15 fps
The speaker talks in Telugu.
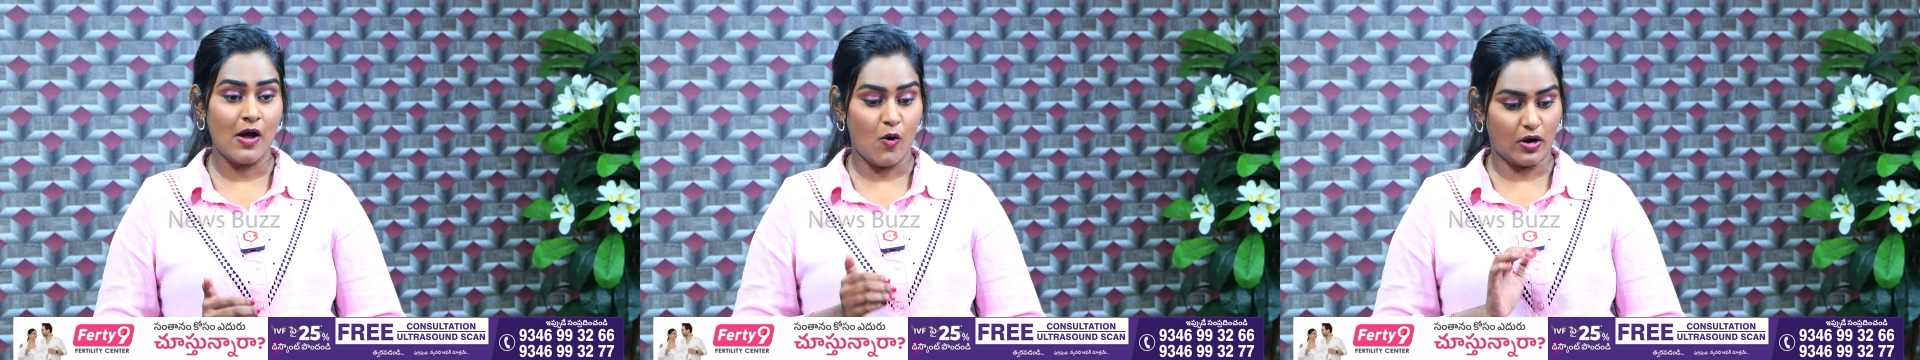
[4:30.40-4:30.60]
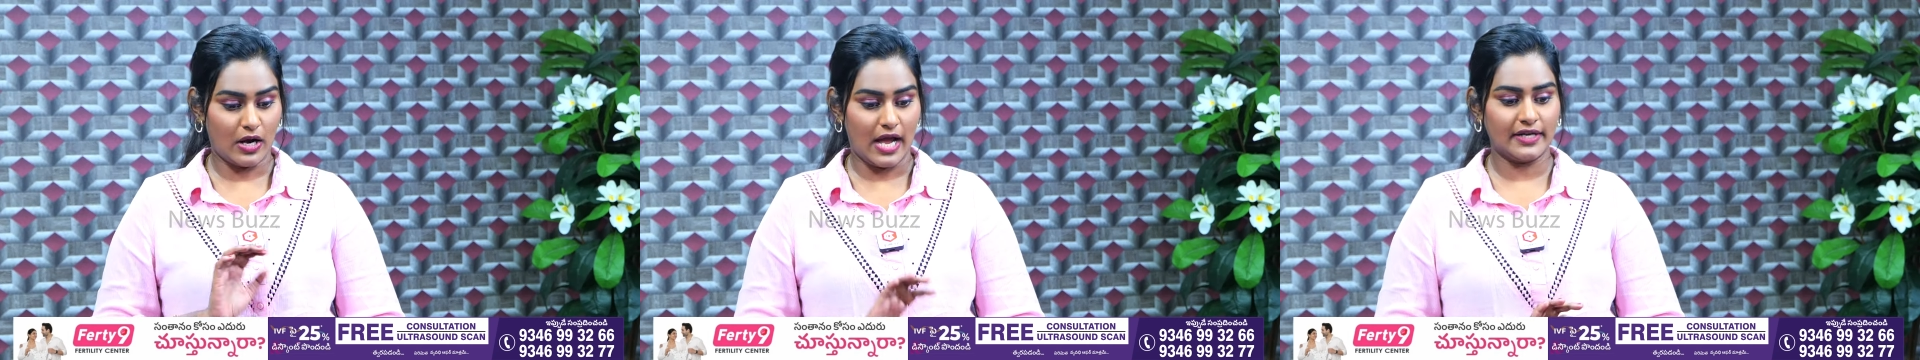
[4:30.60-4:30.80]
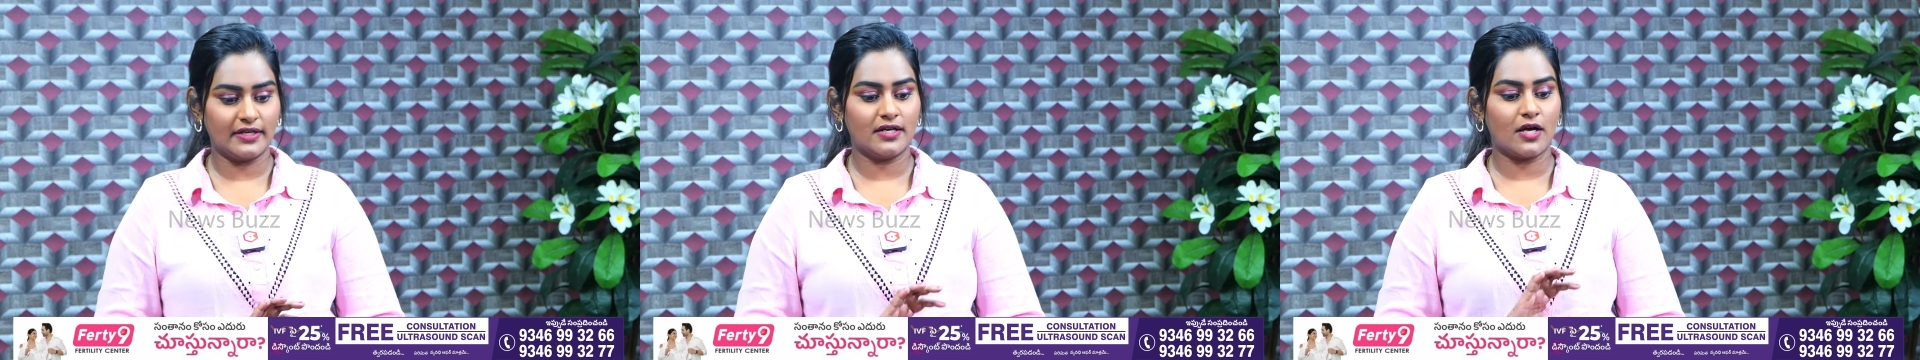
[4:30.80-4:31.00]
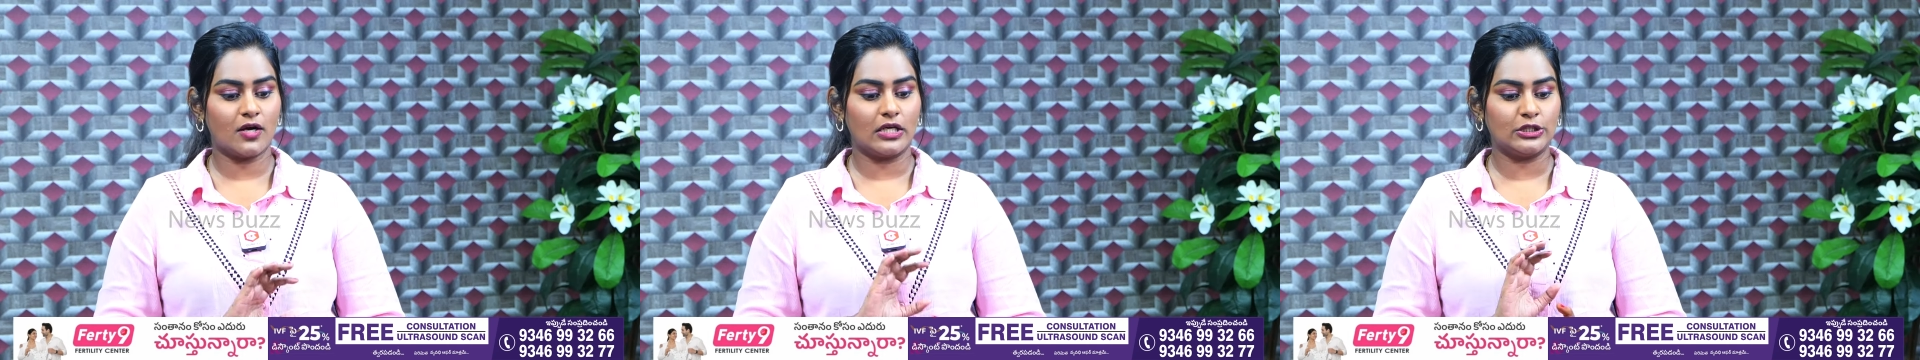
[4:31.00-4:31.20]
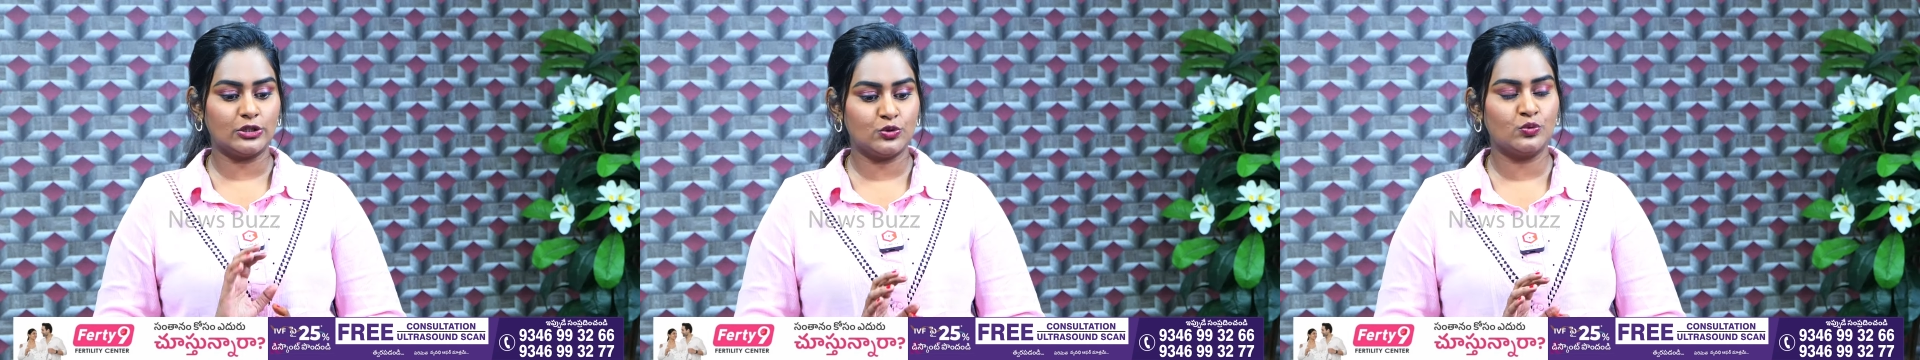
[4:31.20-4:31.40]
ఒక ఆయన నాకు
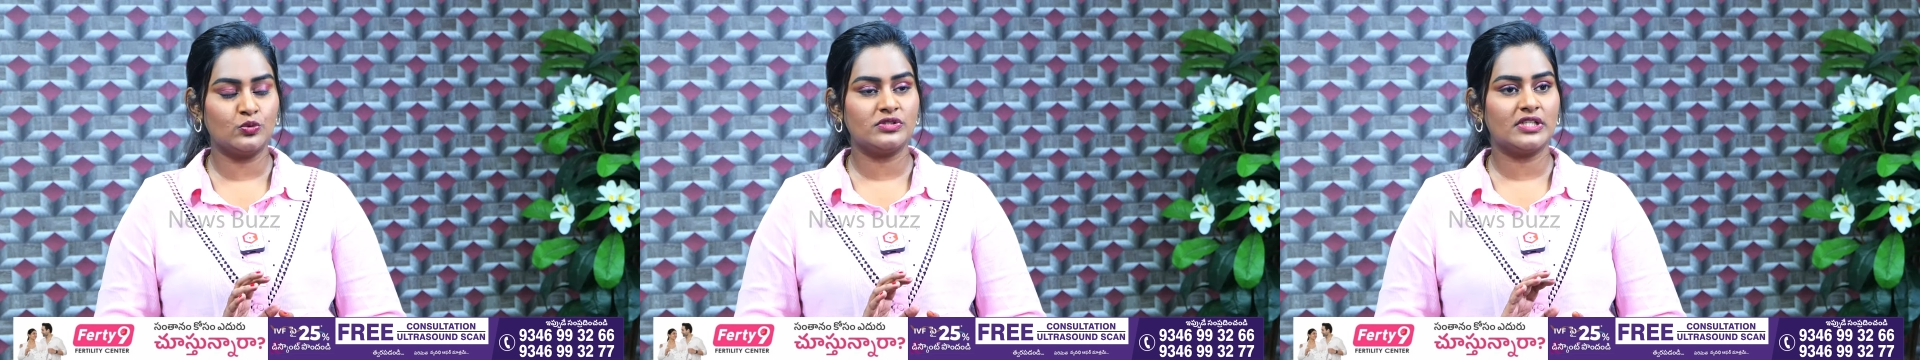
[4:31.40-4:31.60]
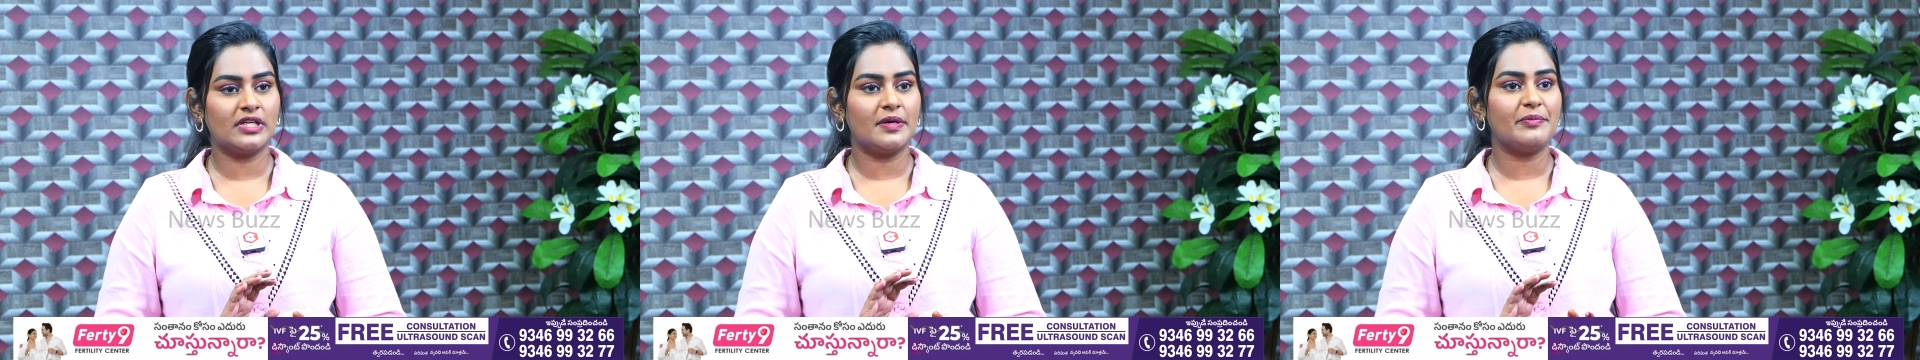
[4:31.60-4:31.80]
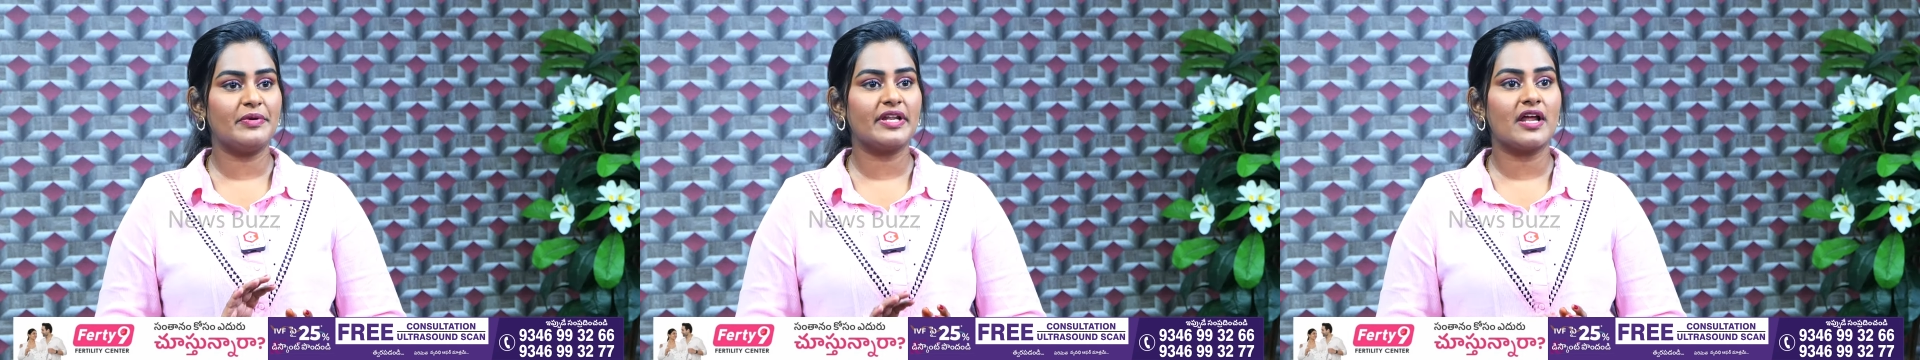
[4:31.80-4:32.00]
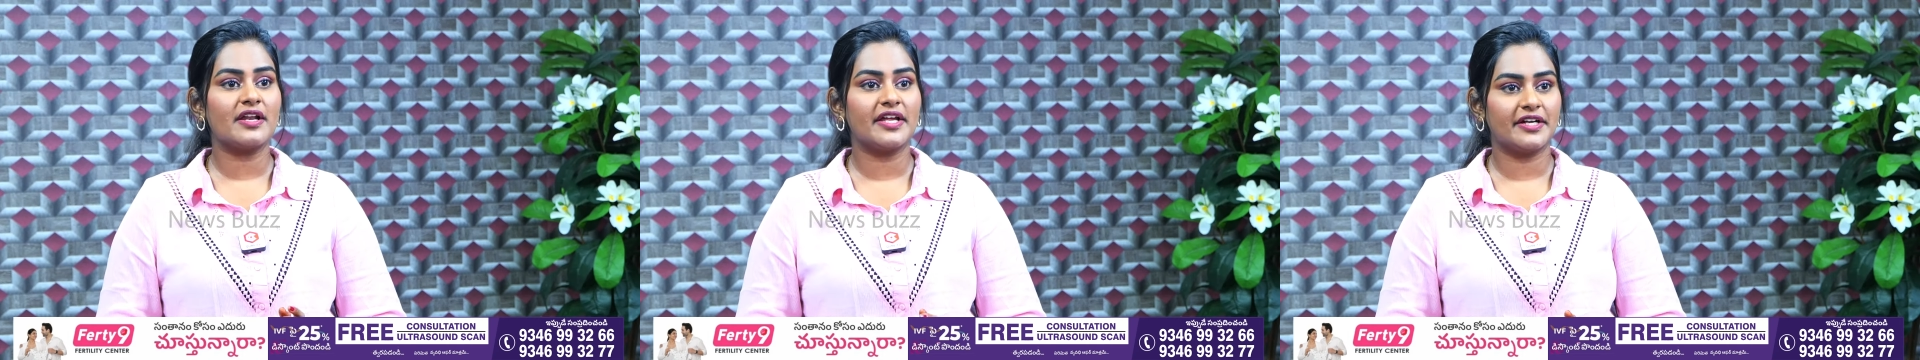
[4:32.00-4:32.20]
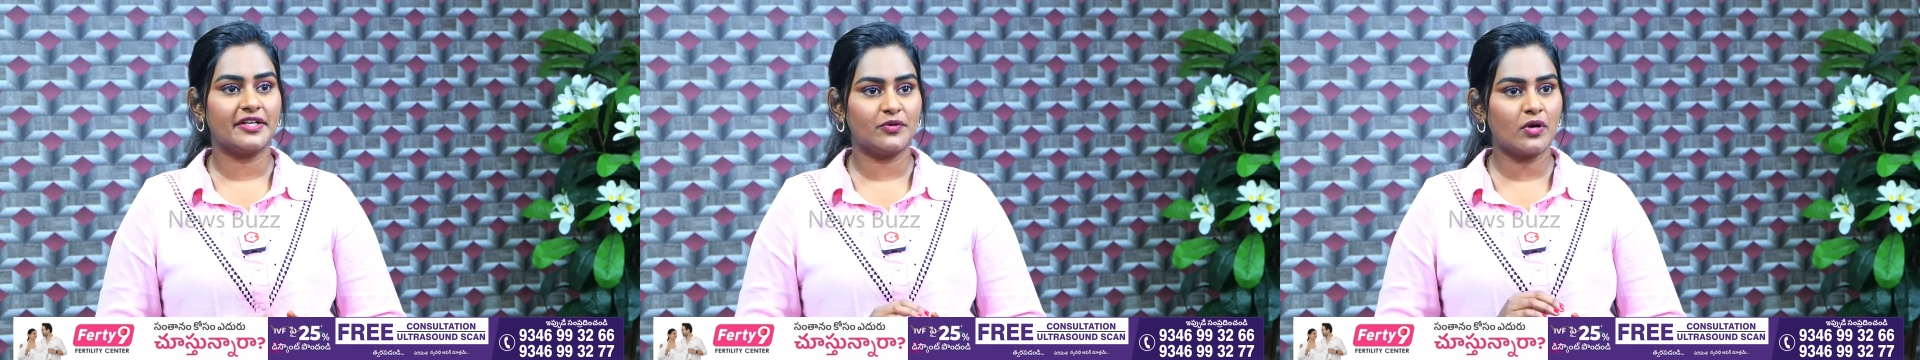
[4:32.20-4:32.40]
అది చూసి మీరు ఆ
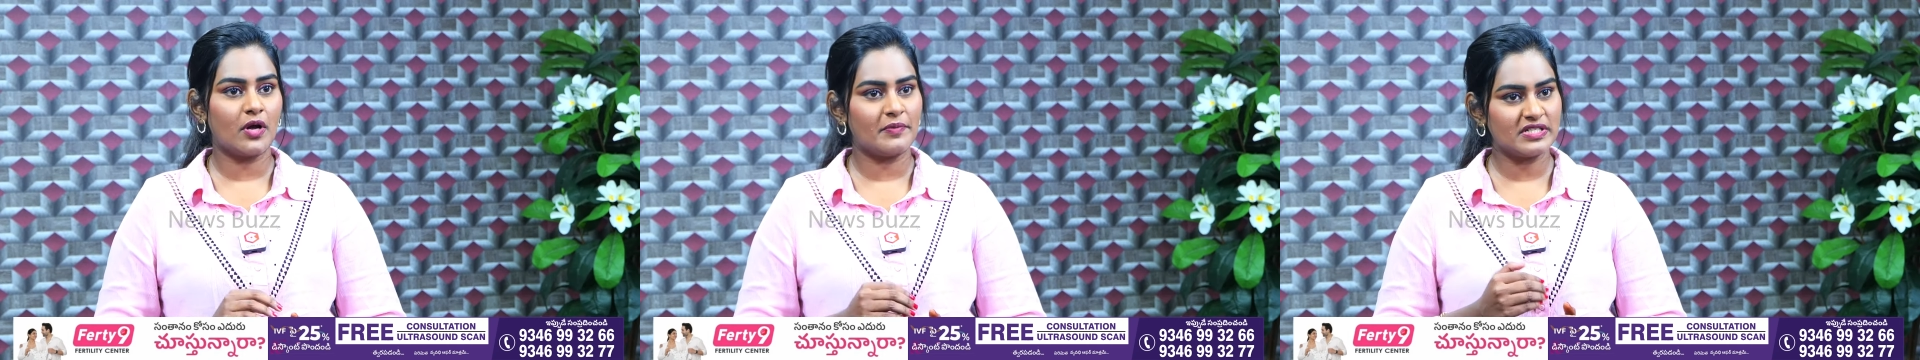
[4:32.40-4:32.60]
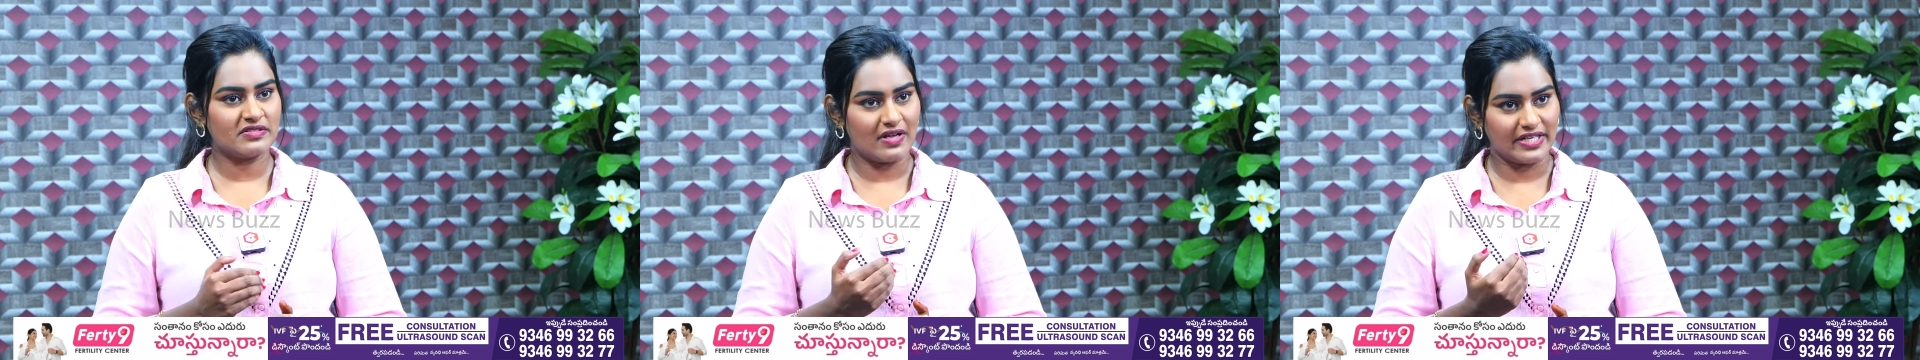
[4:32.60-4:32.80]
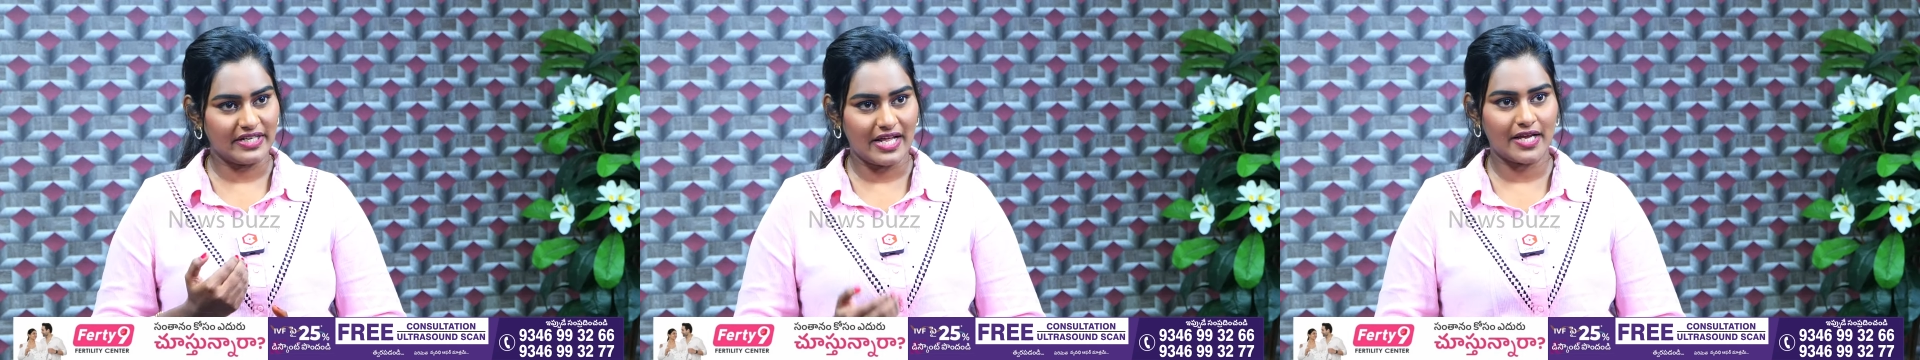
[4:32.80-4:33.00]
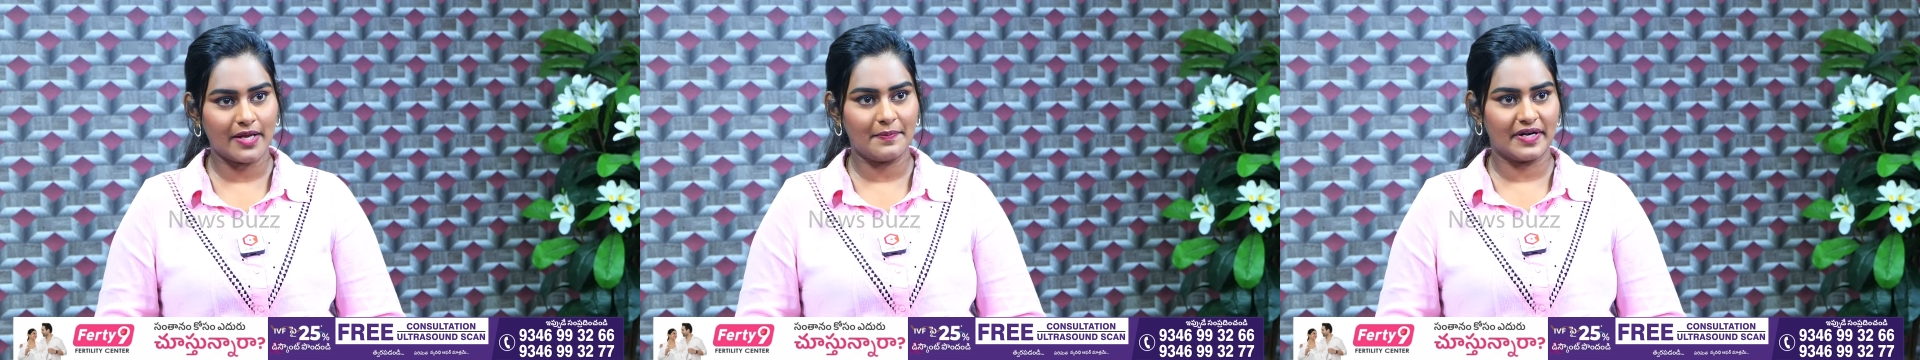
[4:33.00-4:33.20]
నెగిటివ్ కమెంట్స్ వాళ్ళు ఇలాగే